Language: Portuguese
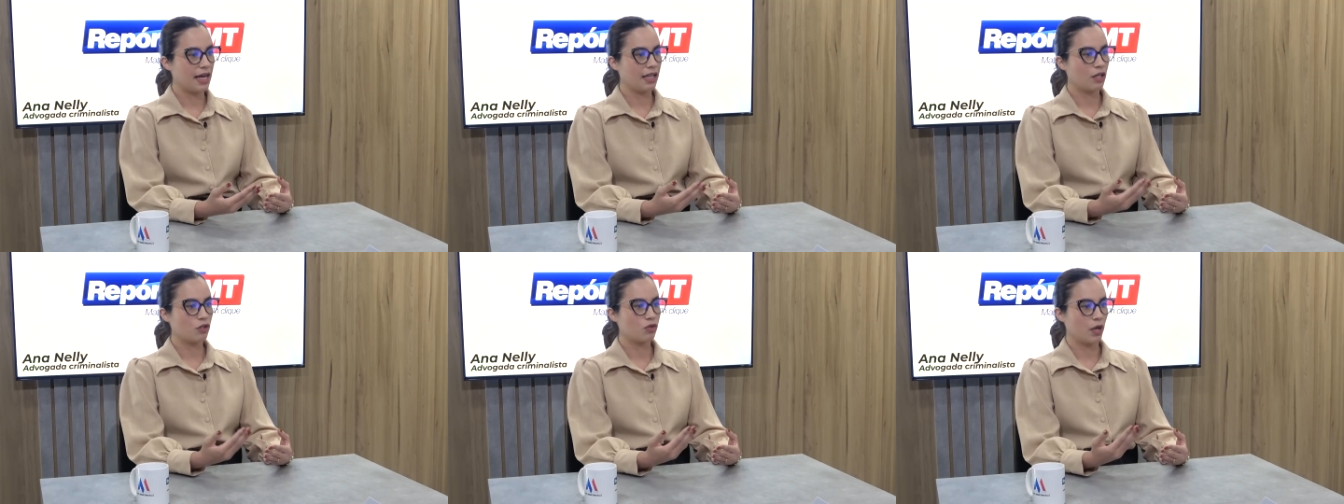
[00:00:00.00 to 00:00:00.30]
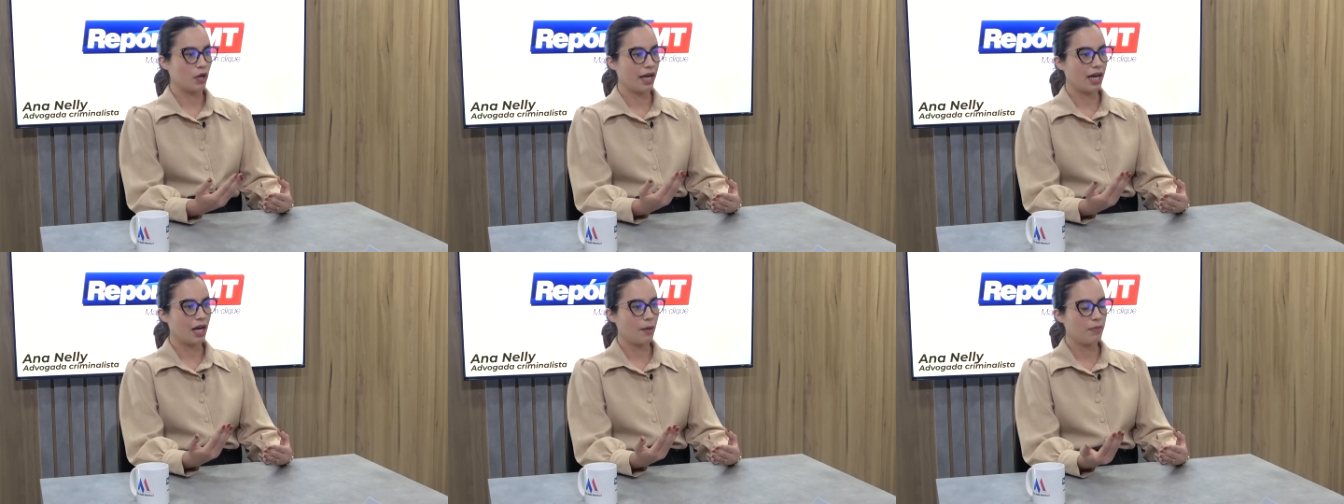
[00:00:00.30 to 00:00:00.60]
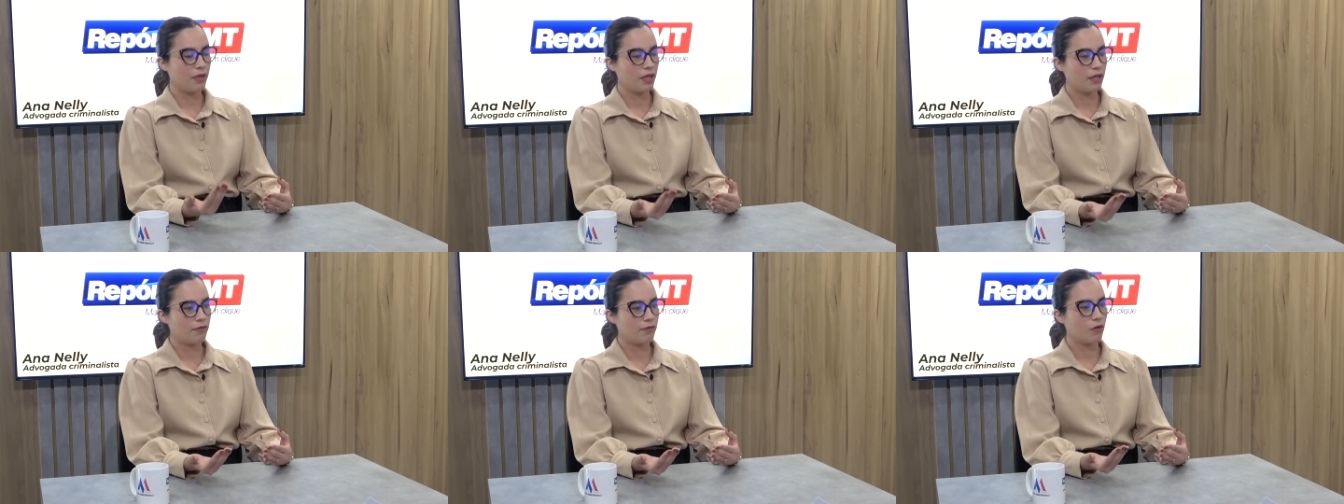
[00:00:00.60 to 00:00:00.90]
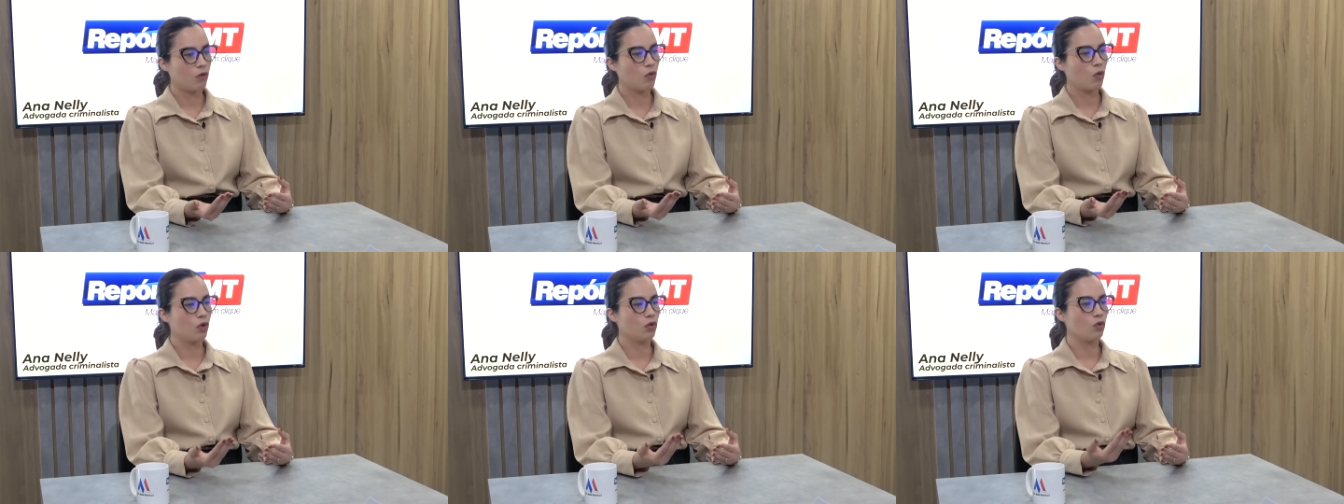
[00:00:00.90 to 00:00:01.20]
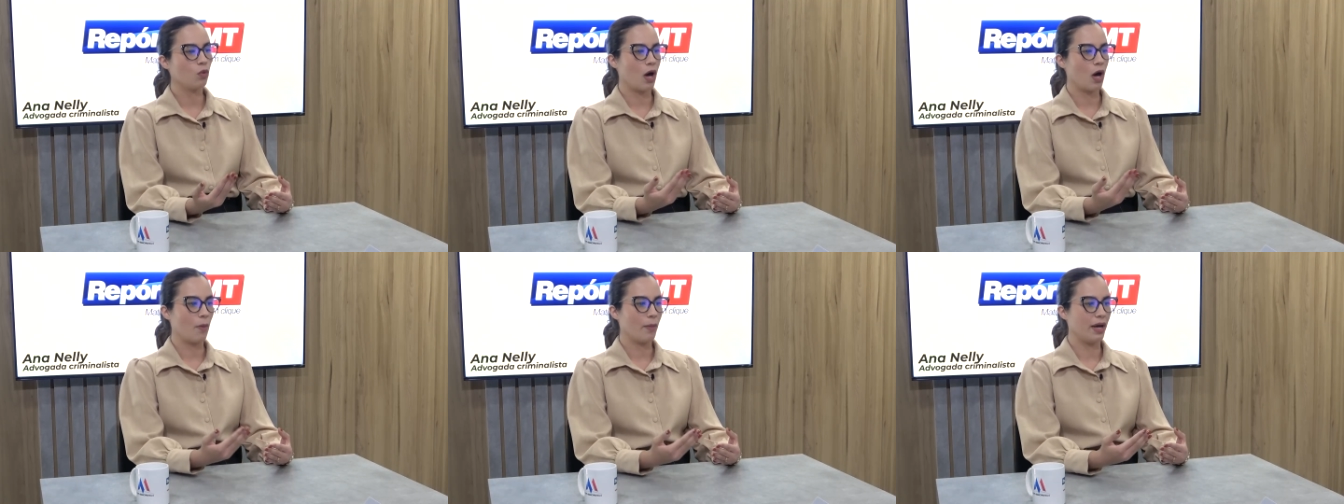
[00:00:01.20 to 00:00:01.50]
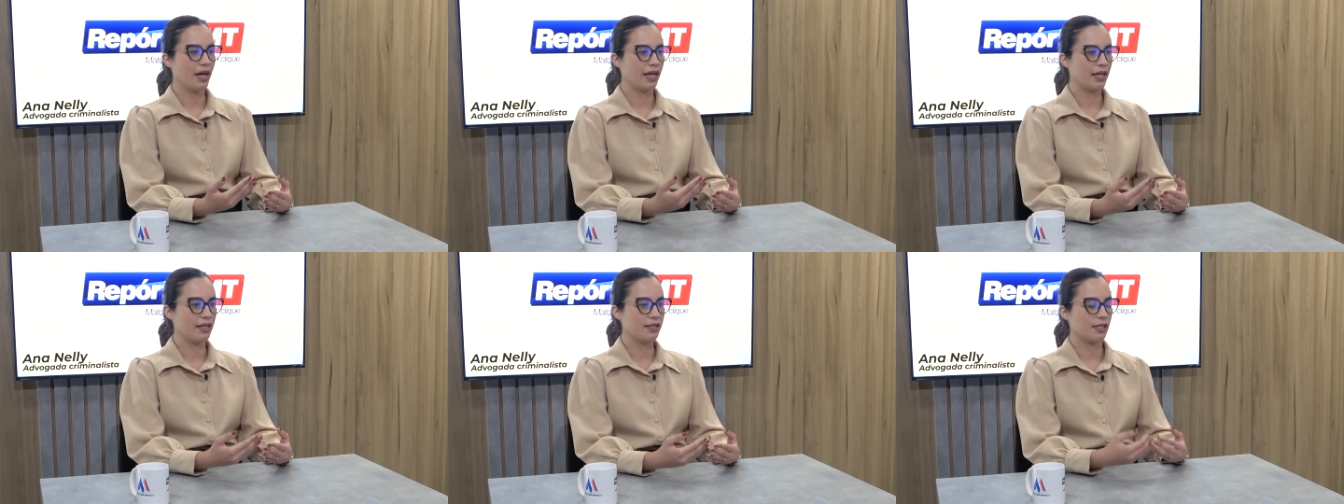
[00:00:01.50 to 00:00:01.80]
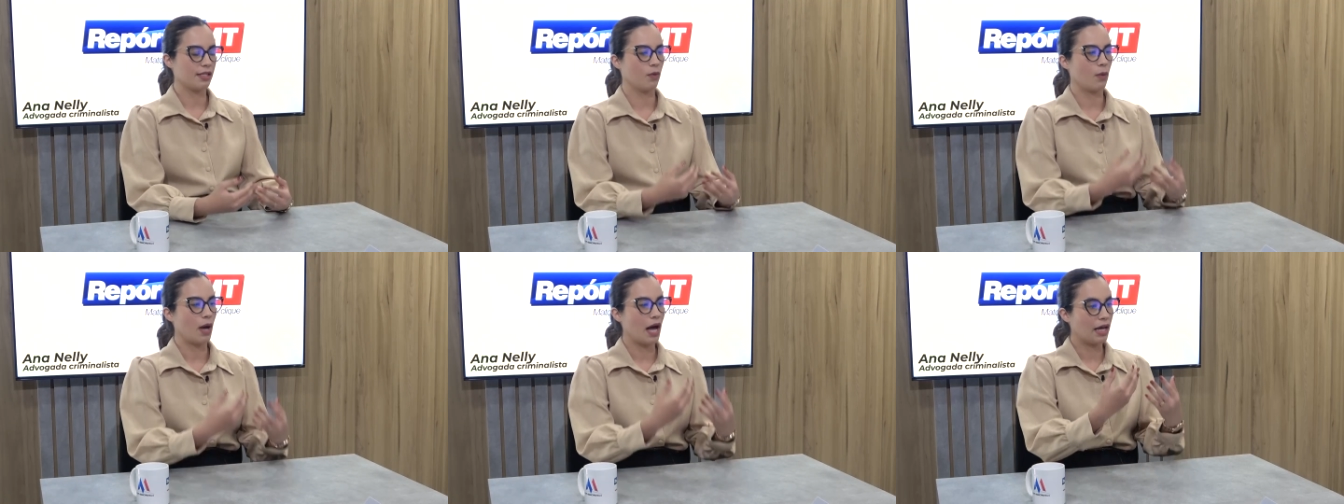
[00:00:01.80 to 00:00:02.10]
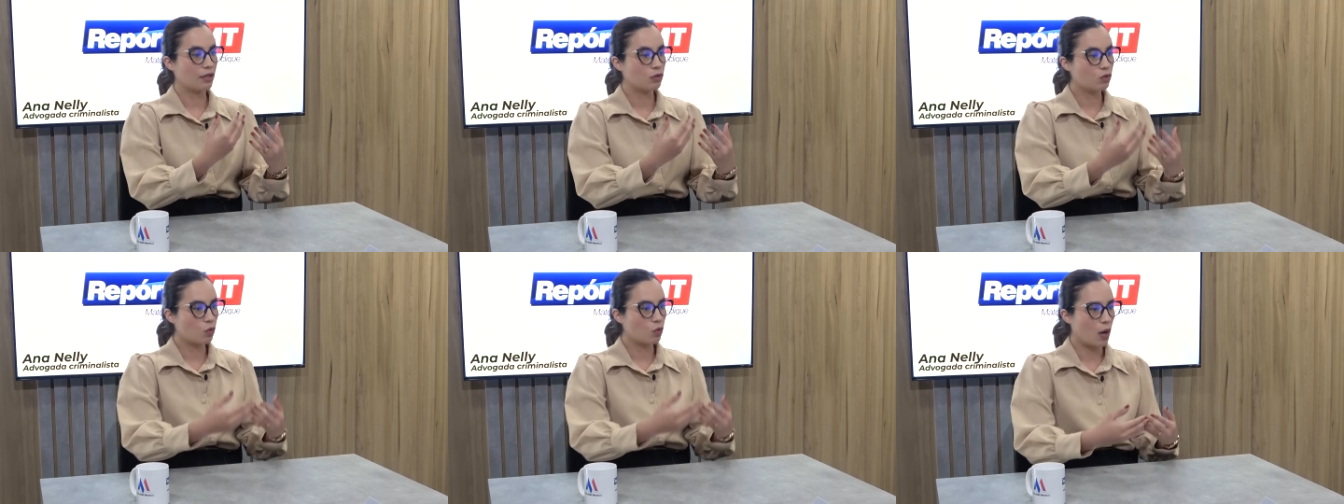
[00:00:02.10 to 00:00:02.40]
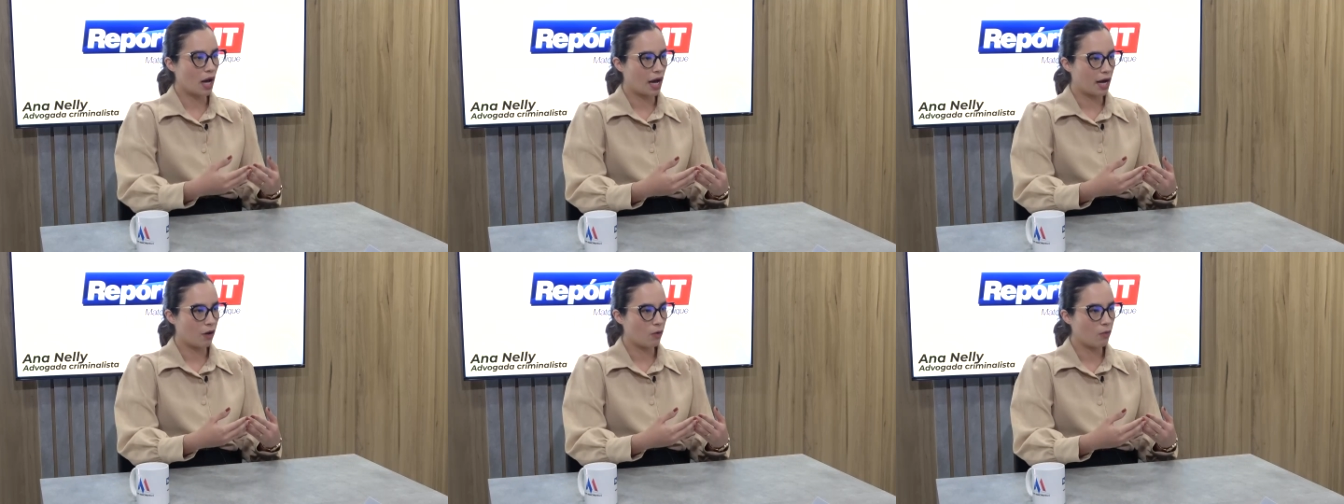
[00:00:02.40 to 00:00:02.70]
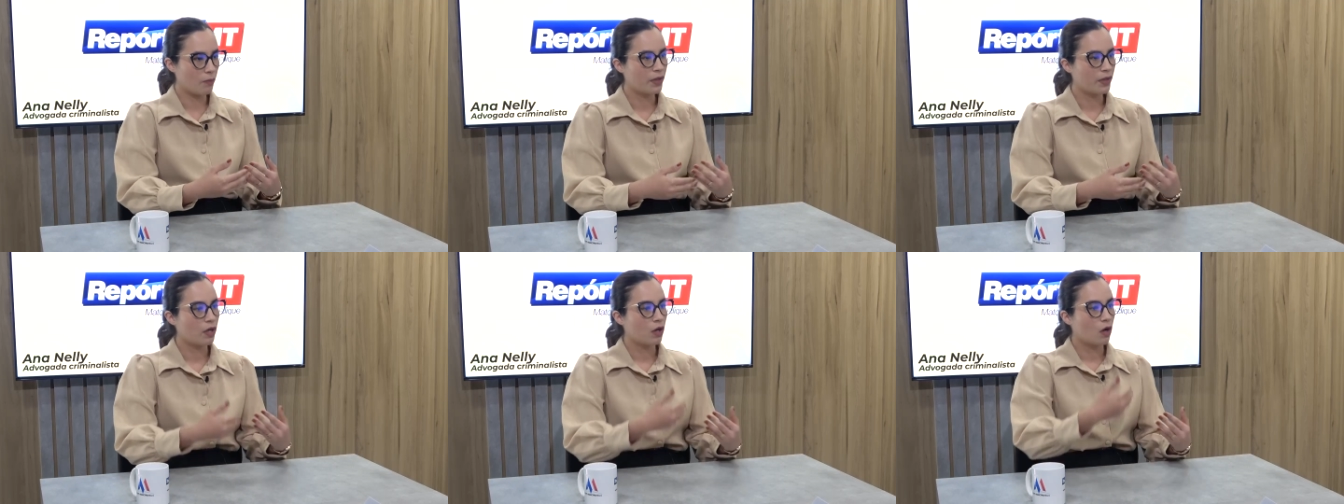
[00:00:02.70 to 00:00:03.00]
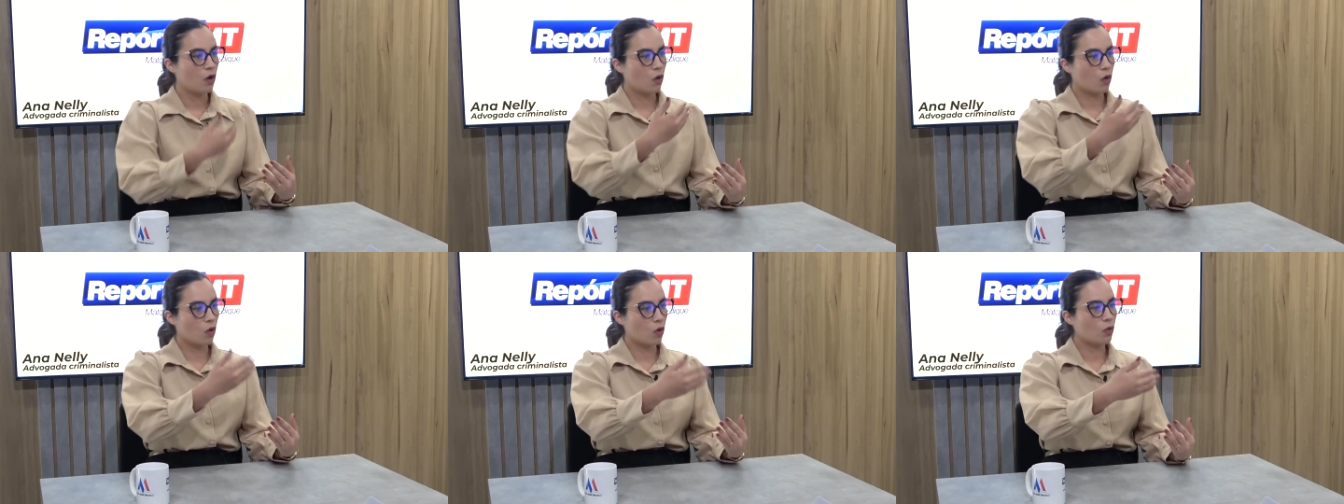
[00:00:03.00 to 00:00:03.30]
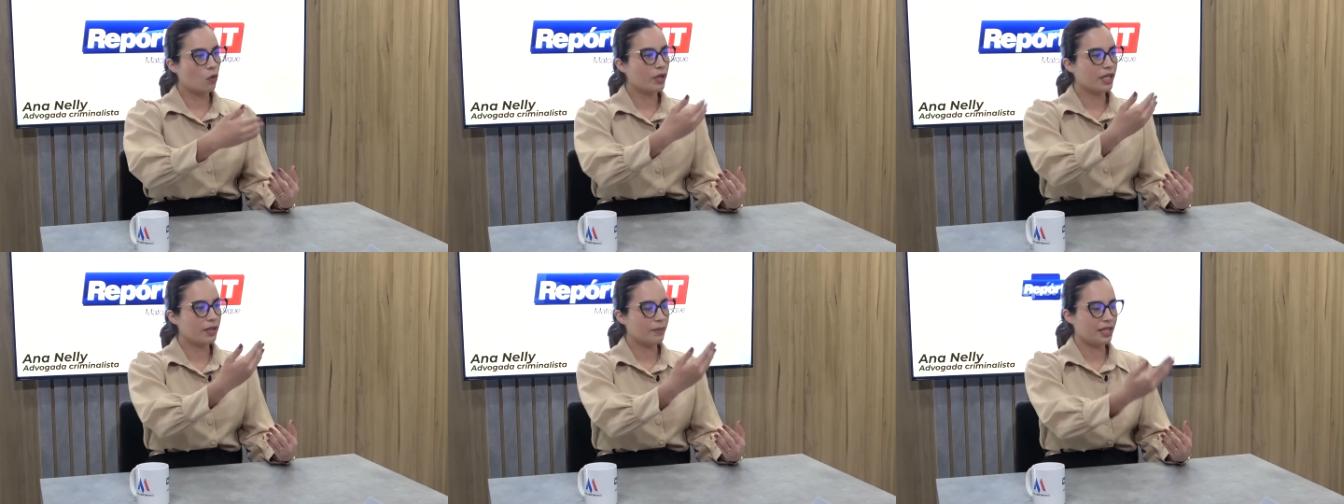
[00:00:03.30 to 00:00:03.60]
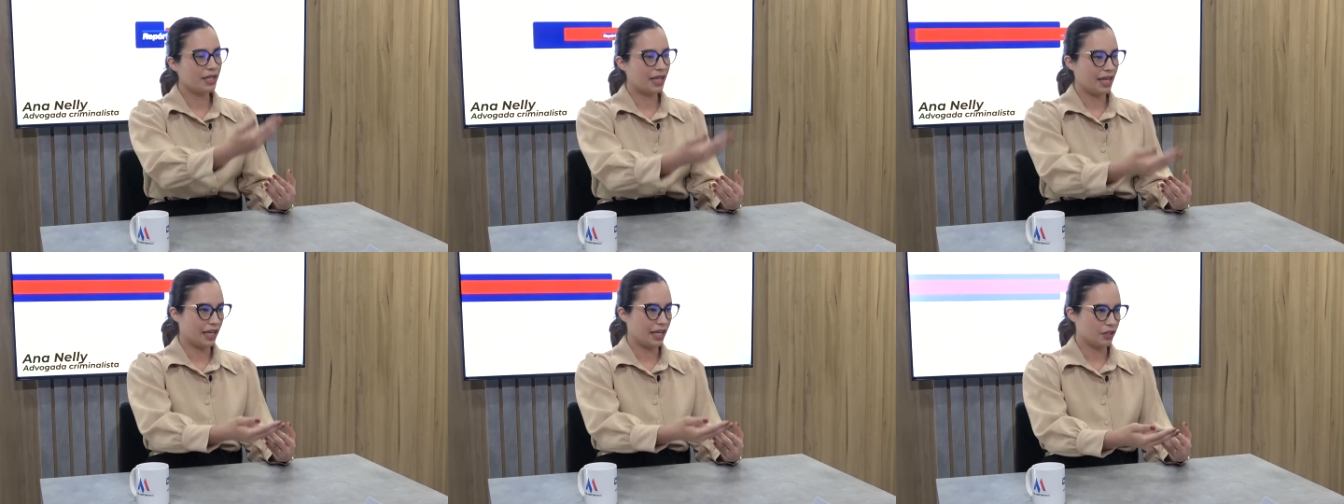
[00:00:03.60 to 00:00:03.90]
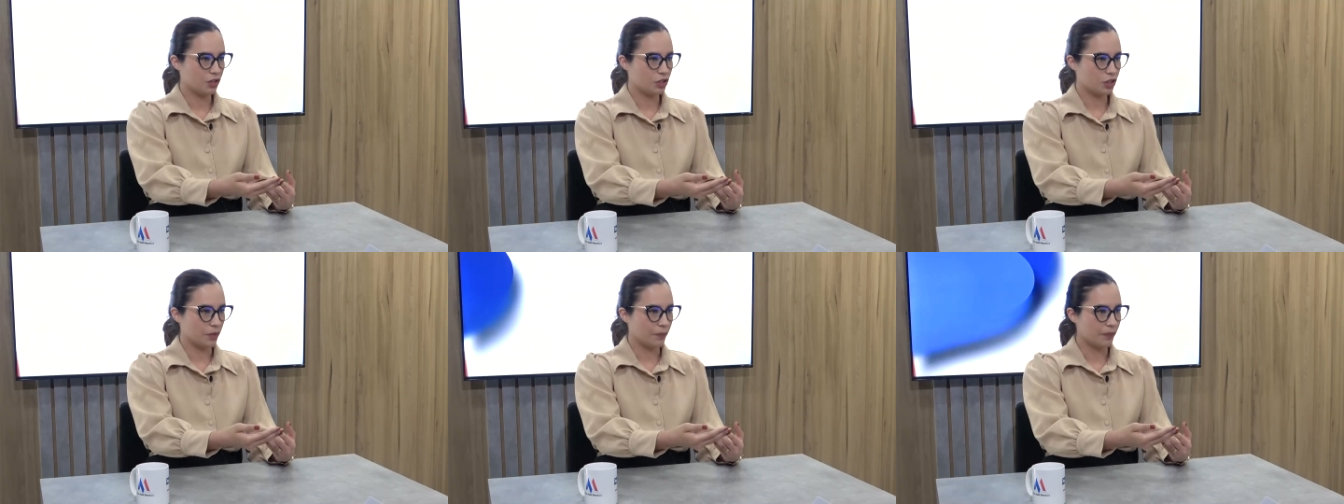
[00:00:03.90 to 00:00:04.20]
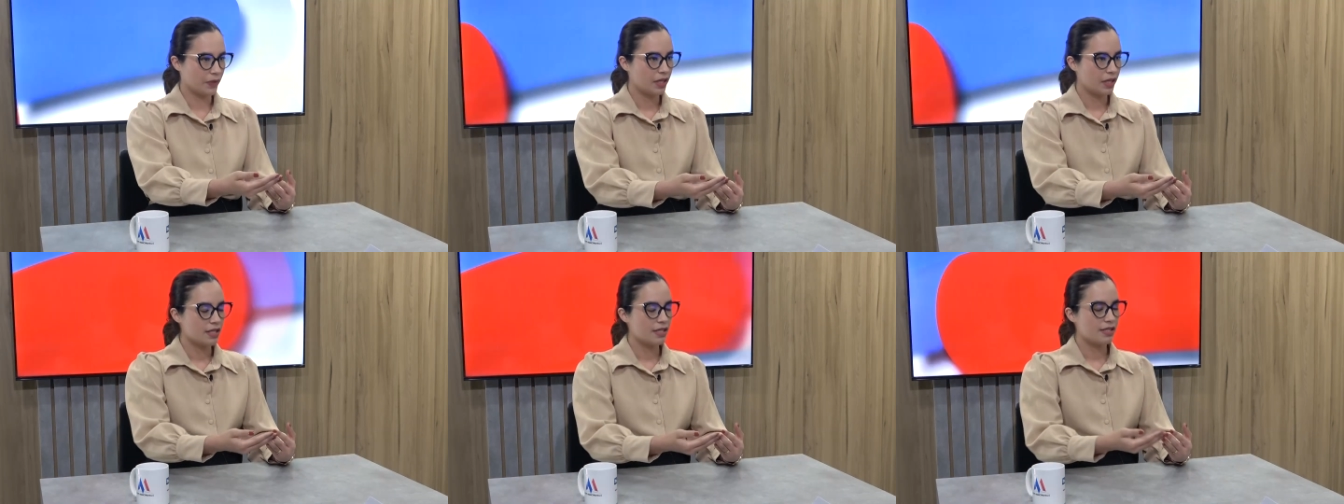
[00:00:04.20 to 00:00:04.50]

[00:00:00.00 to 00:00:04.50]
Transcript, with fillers: ela só é cabível quando há uma agressão atual uhum. ou iminente.